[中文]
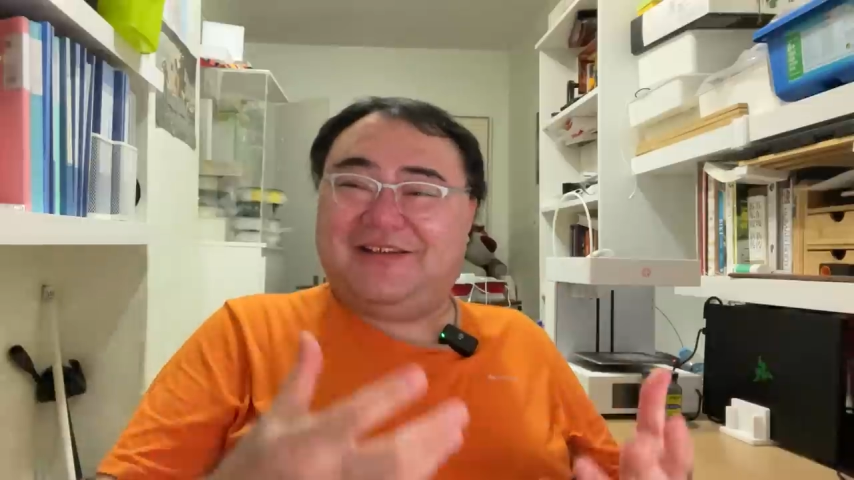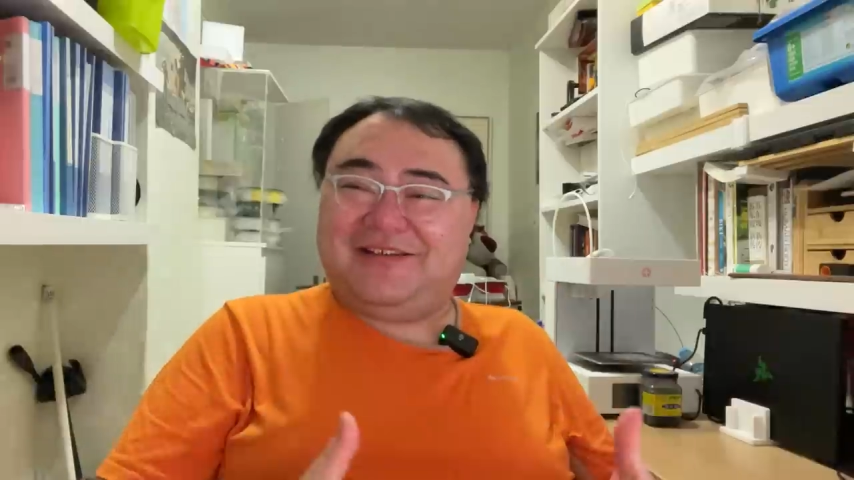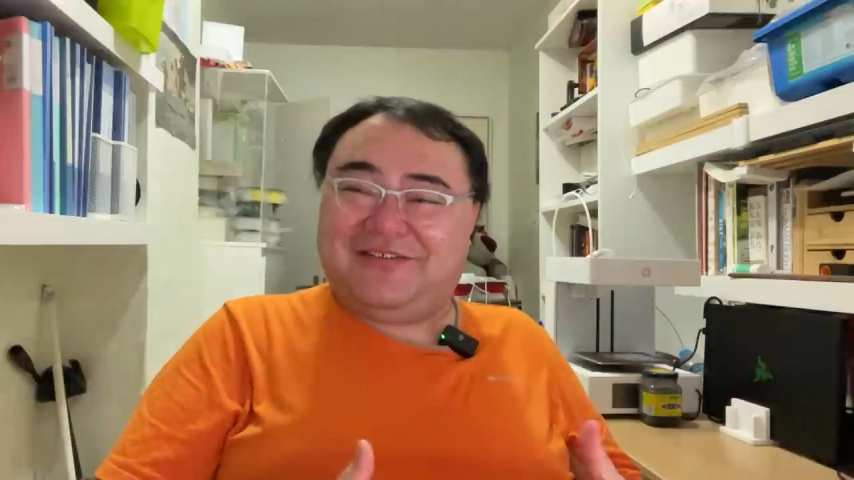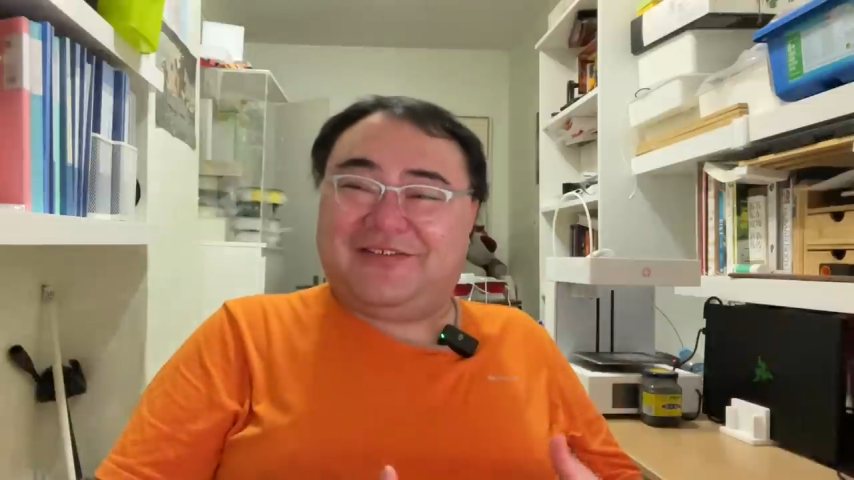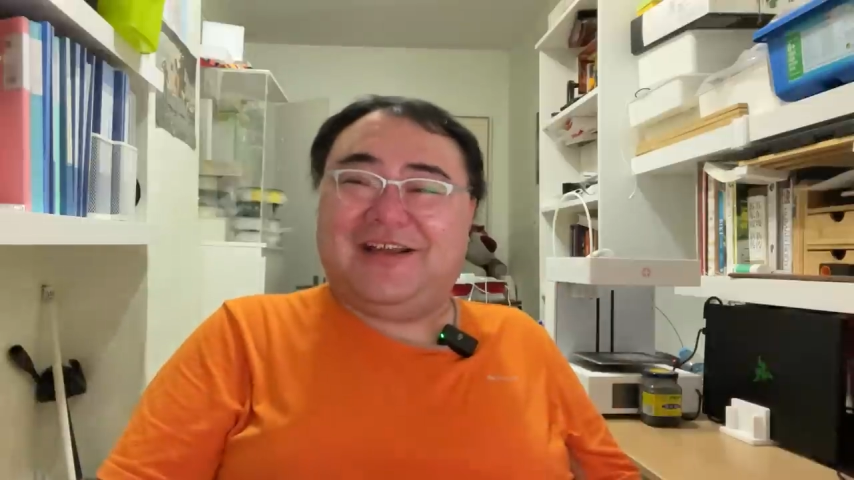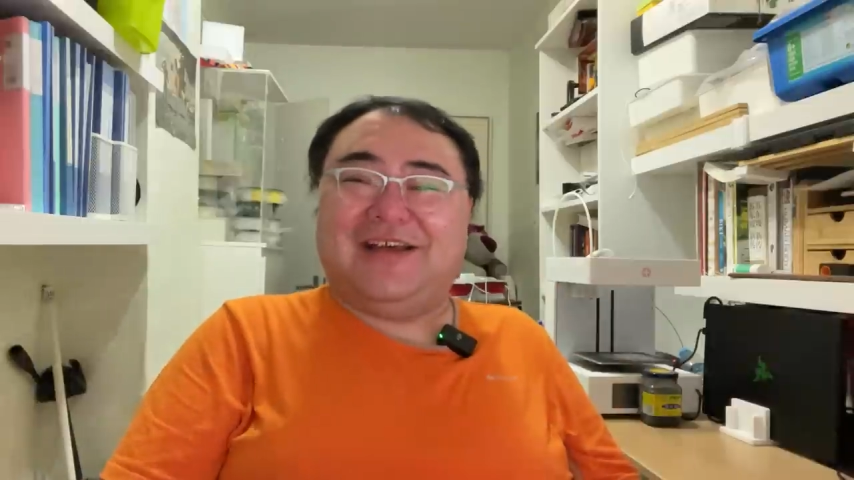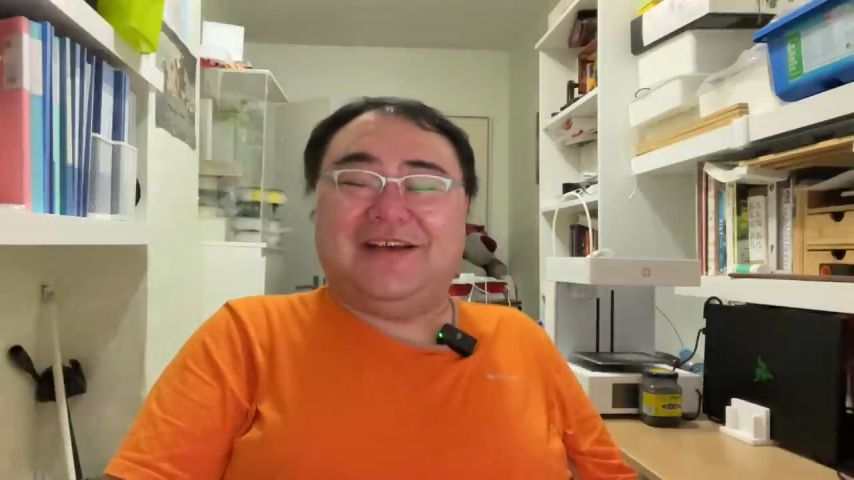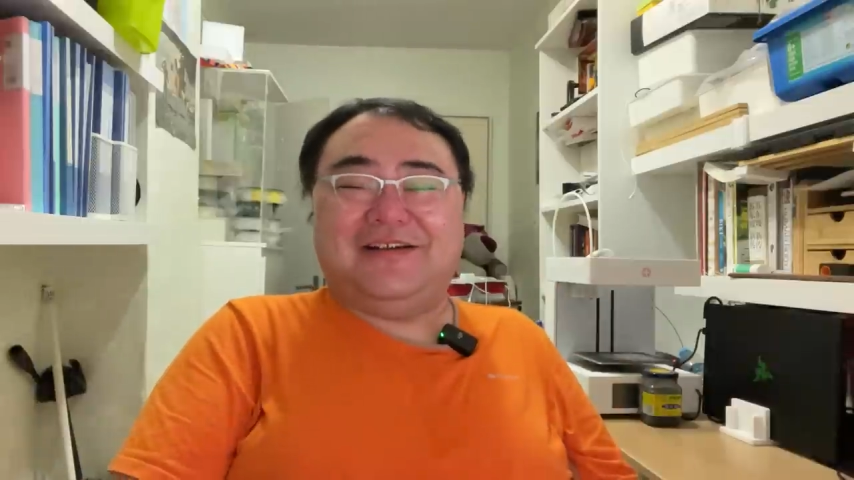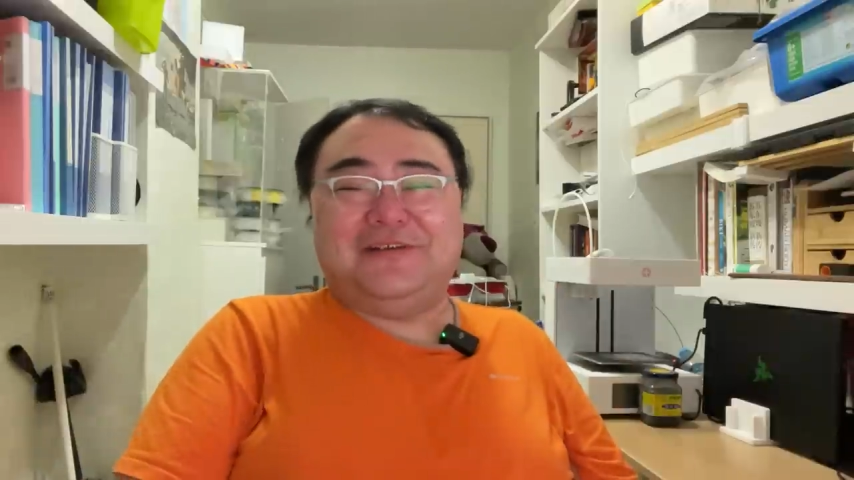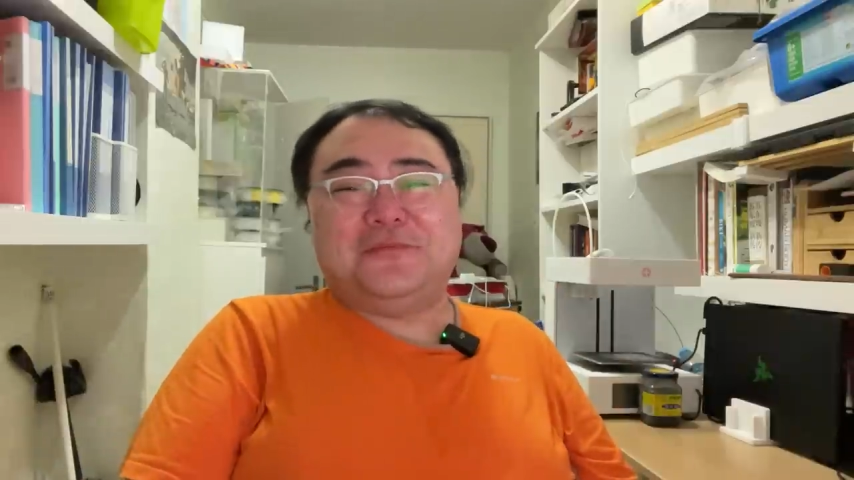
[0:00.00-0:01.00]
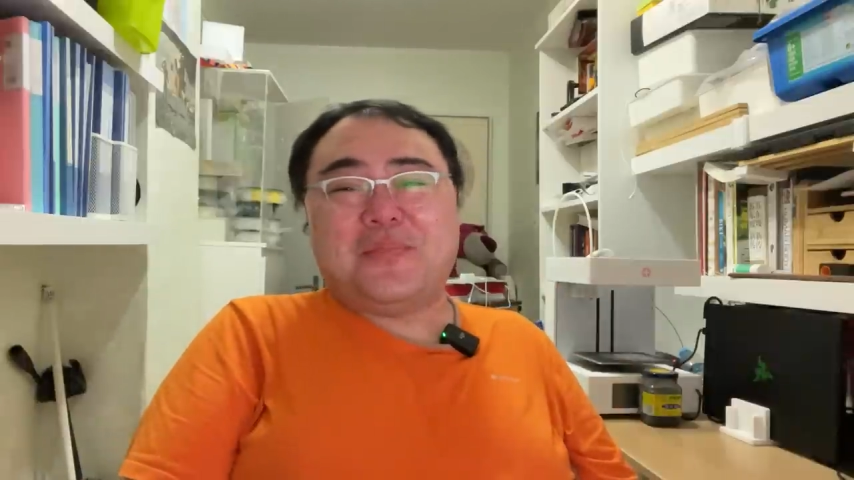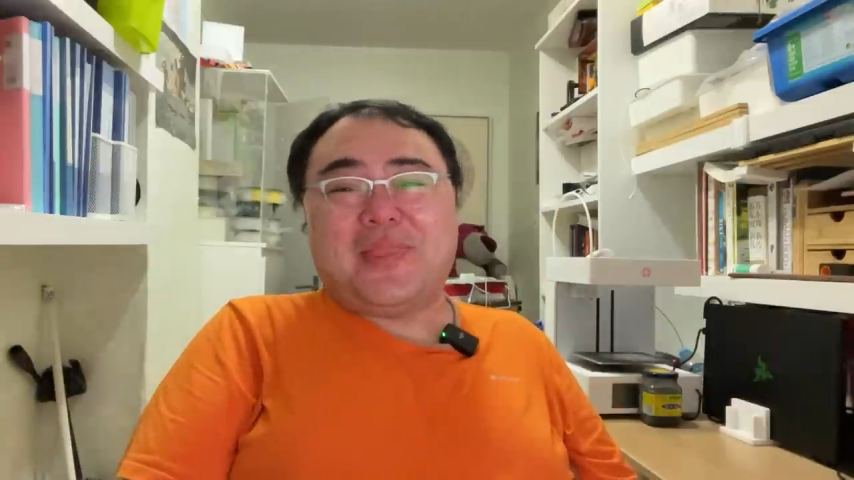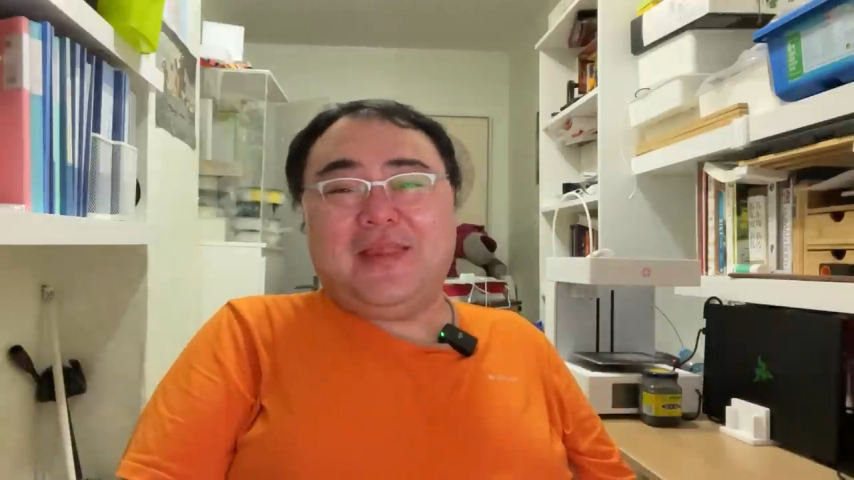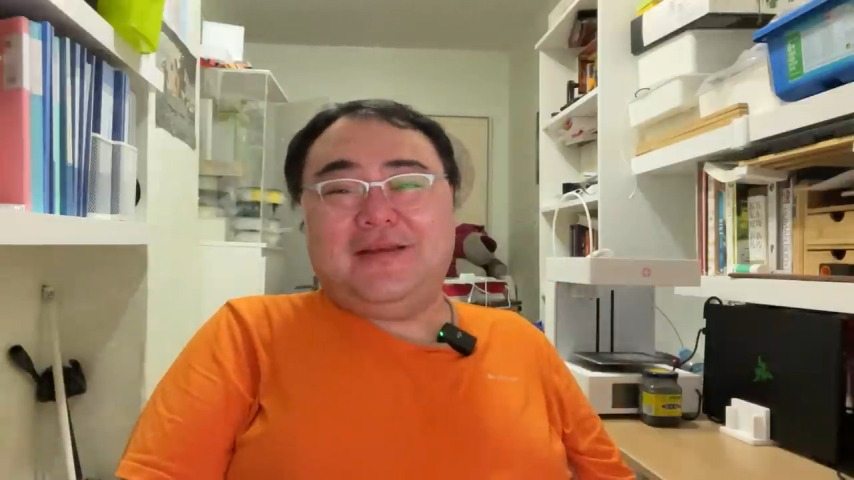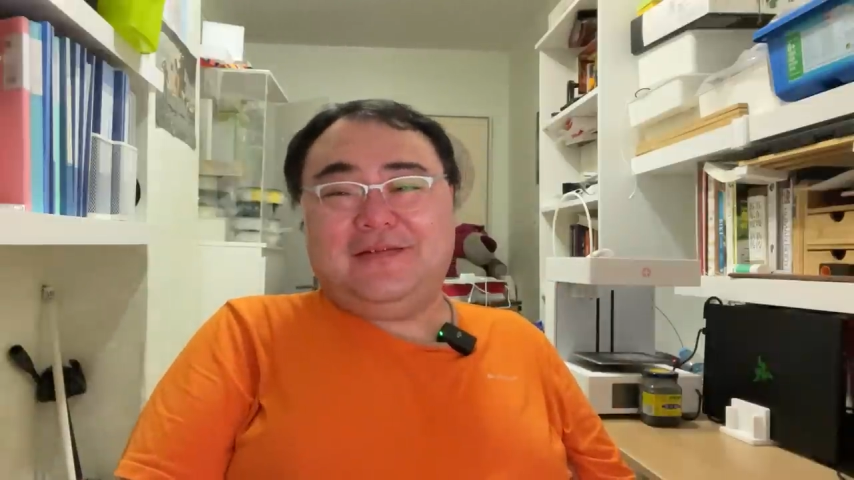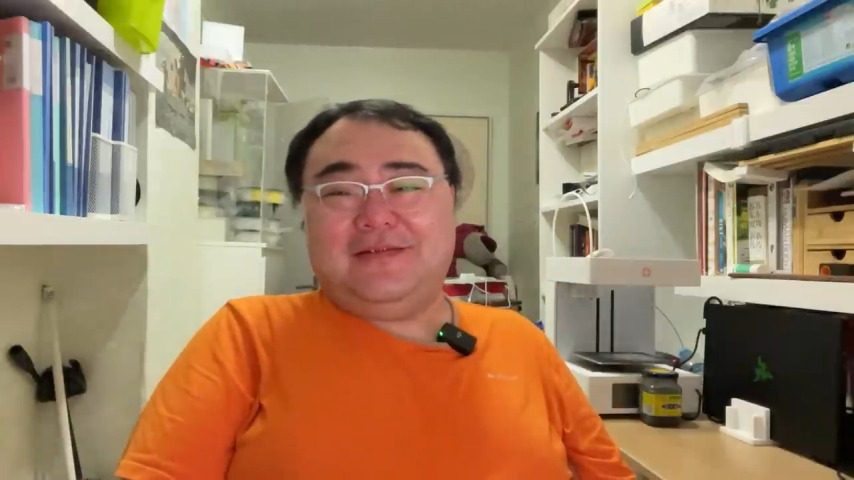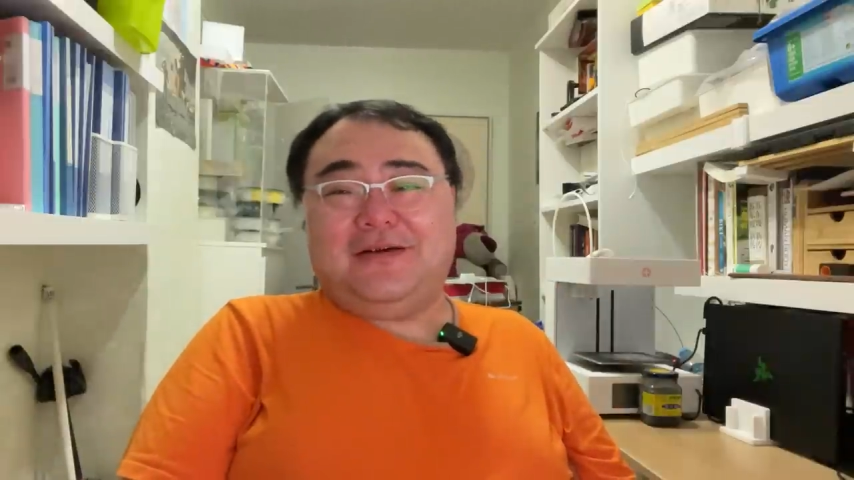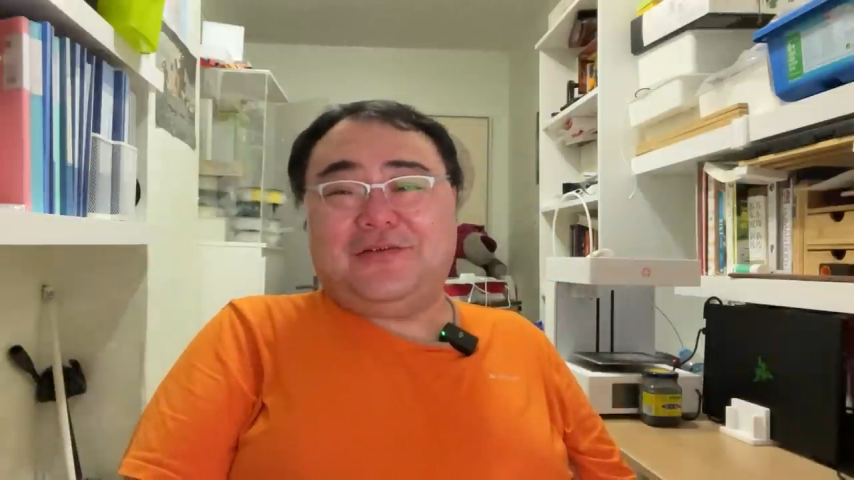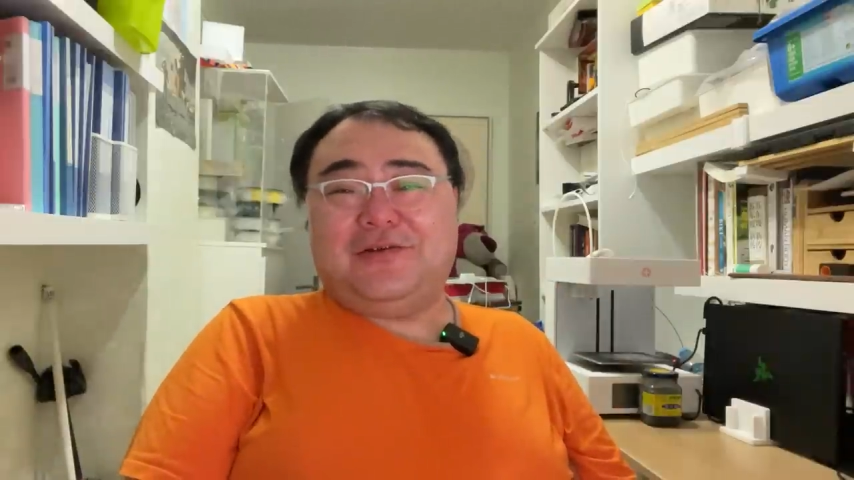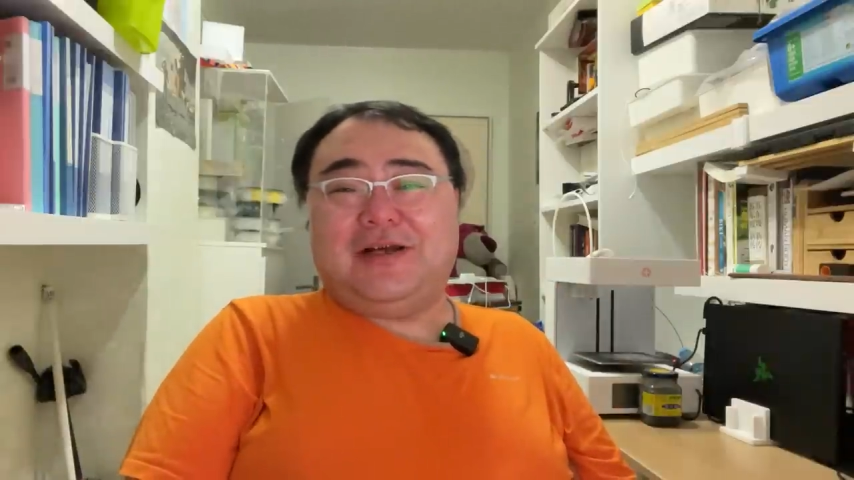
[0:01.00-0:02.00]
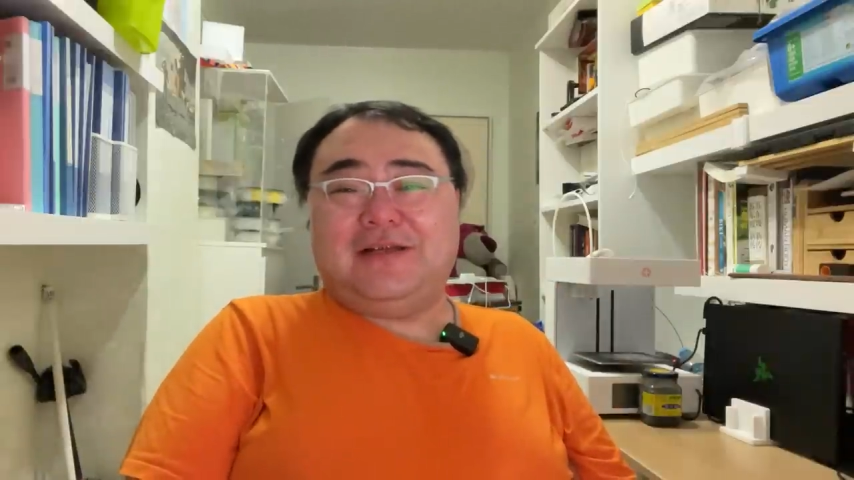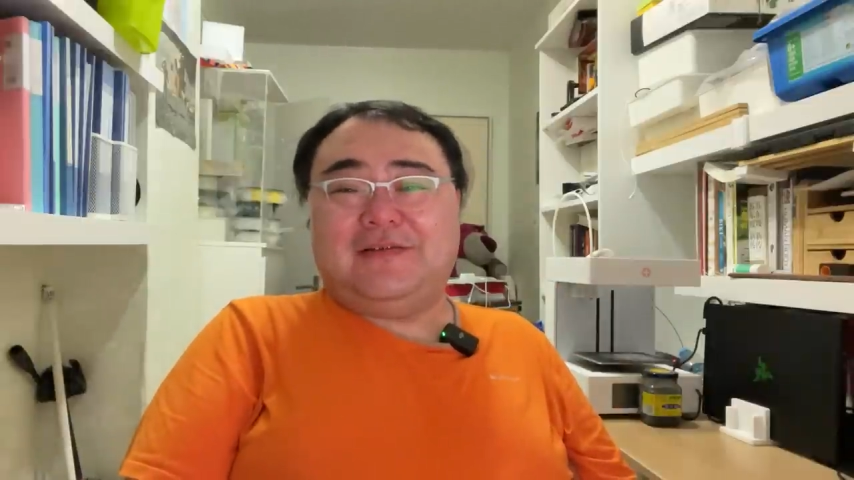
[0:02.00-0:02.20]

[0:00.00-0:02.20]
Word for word: 就是那个孝顺啊！